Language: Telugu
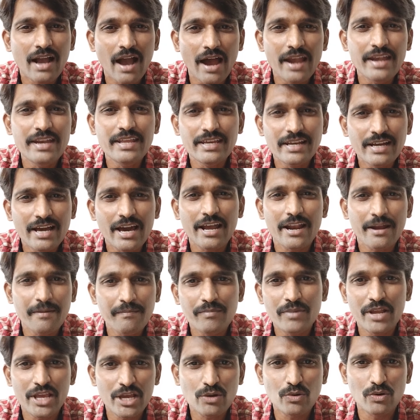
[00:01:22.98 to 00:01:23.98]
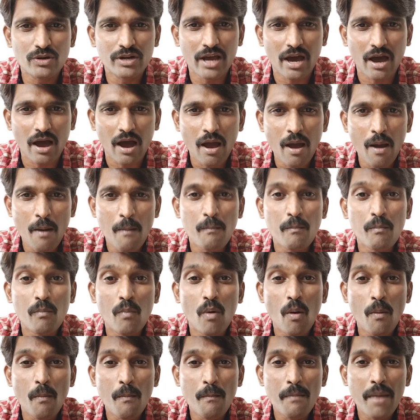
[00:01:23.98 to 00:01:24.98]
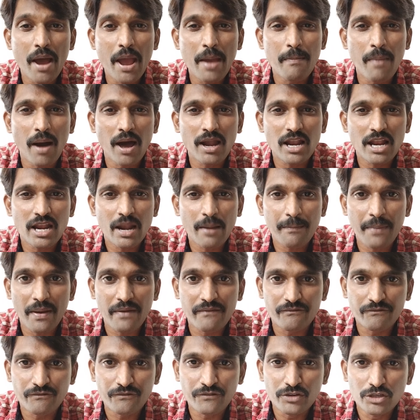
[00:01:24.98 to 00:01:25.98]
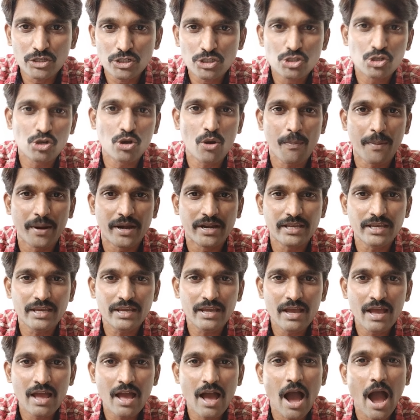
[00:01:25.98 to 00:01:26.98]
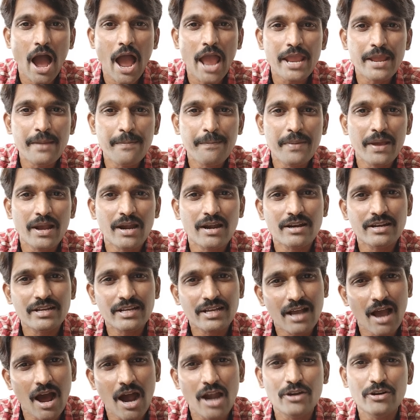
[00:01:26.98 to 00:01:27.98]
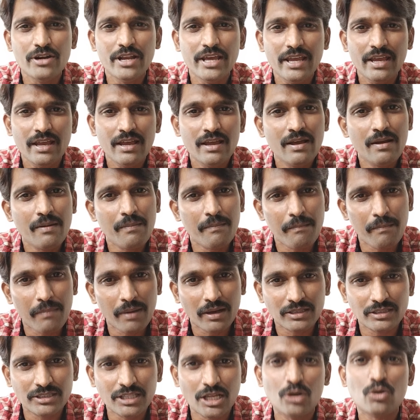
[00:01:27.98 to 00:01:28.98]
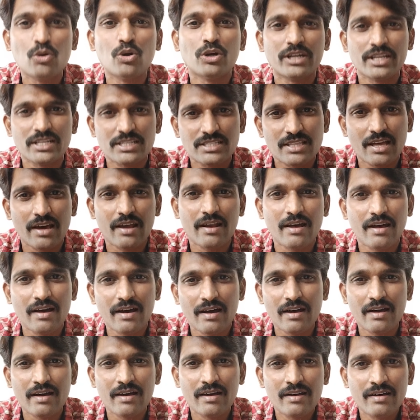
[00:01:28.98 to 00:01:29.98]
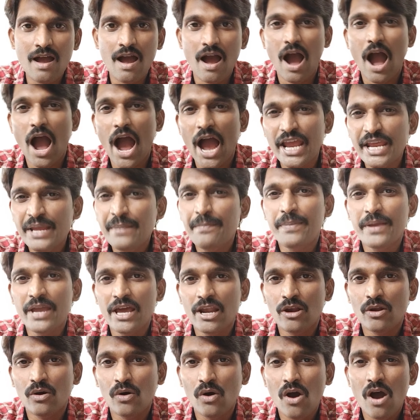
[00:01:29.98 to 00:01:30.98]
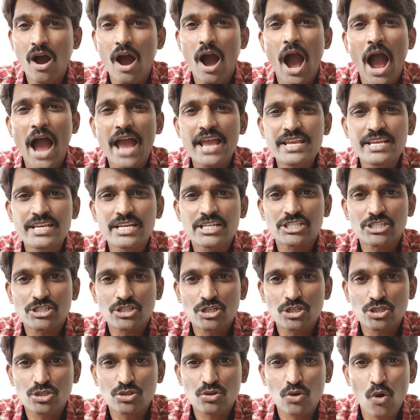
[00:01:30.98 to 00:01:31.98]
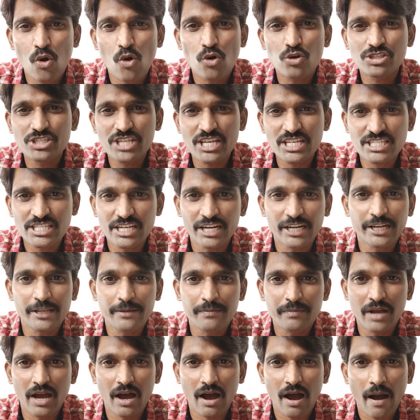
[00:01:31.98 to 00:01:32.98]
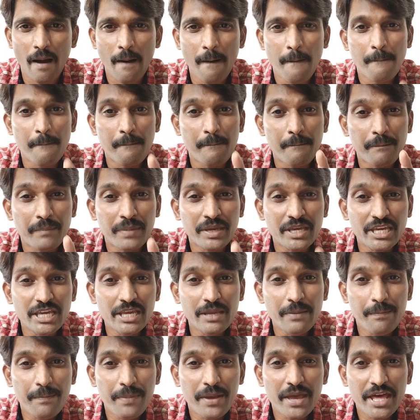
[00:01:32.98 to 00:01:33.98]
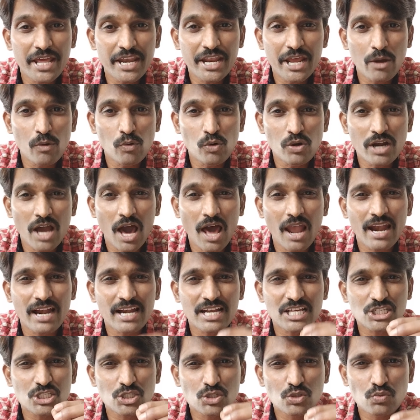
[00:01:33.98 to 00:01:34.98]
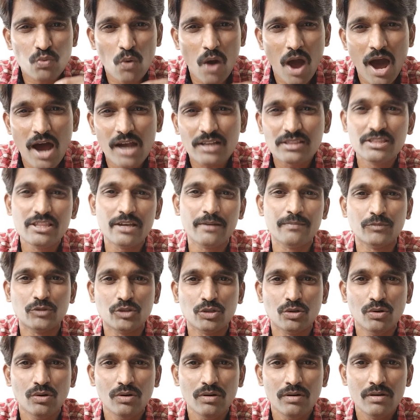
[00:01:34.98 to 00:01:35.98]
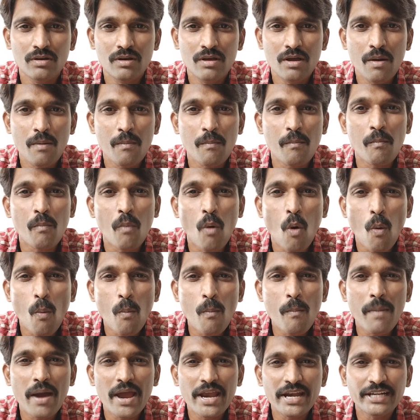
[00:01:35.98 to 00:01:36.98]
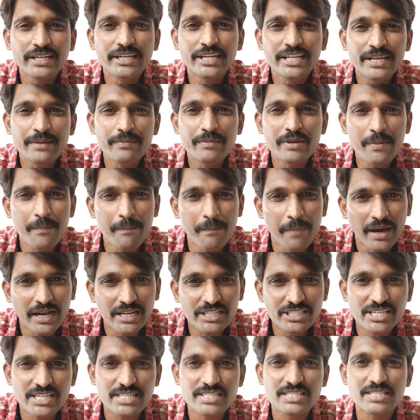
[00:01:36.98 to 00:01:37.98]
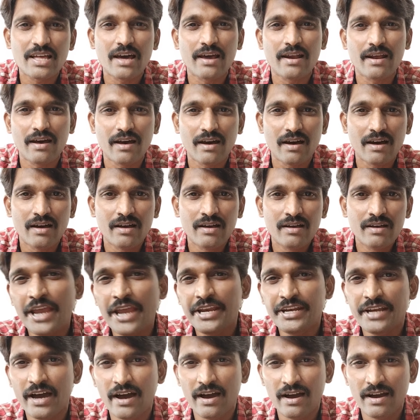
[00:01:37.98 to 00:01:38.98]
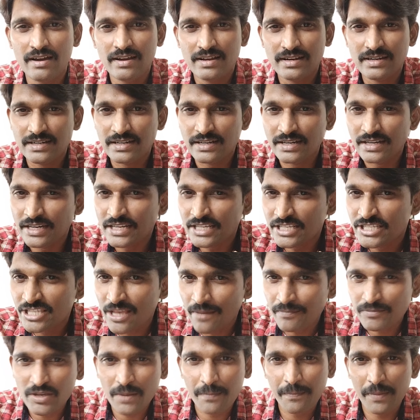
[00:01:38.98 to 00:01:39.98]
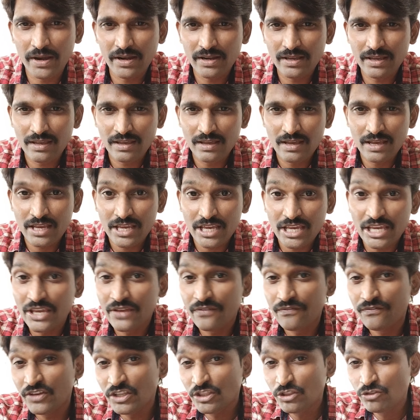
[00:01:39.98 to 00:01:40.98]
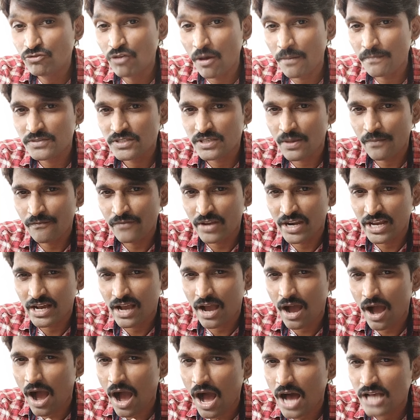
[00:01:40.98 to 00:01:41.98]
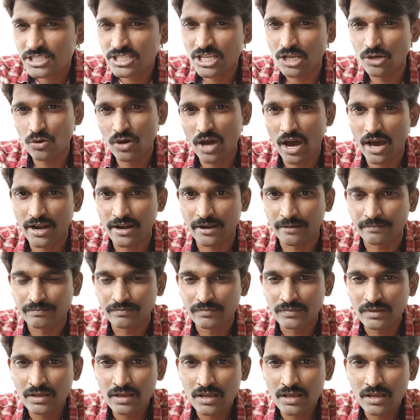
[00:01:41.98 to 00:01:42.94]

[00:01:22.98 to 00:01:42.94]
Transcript: కనికరం లేకుండా ముంబై బాలర్లపై విరుచుకుపడి ఐపీఎల్ రికార్డునే బద్దలు కొట్టేస్తారా ఐపీఎల్లో హైయెస్ట్ స్కోర్ చేసిన టీంగా మీ పేరే ఉండాలన్న స్వార్థంతో ముంబై టీంని బలి చేస్తారా అయినా నిజం చెప్పండి ఈ విధ్వంసం వెనుక అసలు కారణం